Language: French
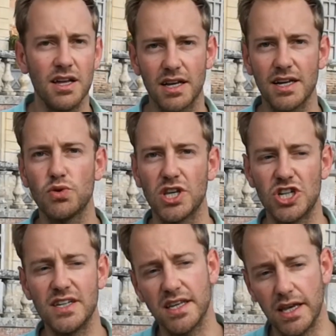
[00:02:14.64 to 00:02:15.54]
grâce au
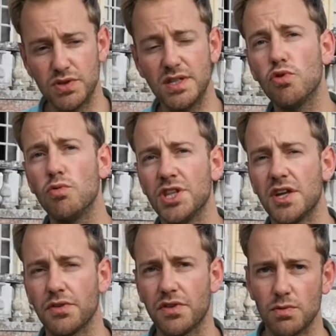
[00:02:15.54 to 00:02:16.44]
cashless et aussi beaucoup moins
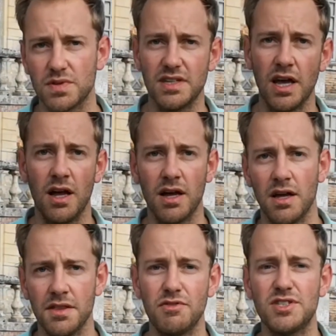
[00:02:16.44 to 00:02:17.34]
d'attente. Donc c'est un,
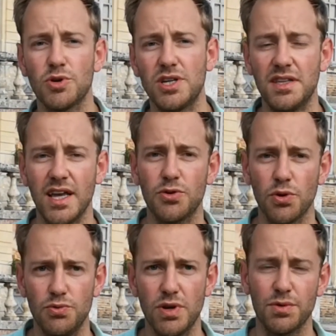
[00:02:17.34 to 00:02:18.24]
investissement qui a été
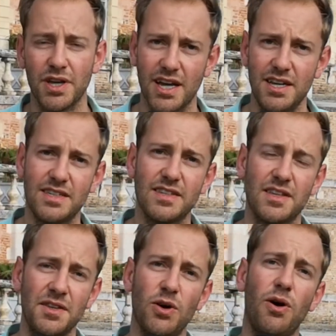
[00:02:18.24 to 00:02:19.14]
attendu et qu'on a réalisé
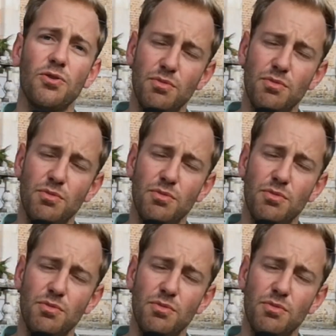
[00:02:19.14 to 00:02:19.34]
cette année en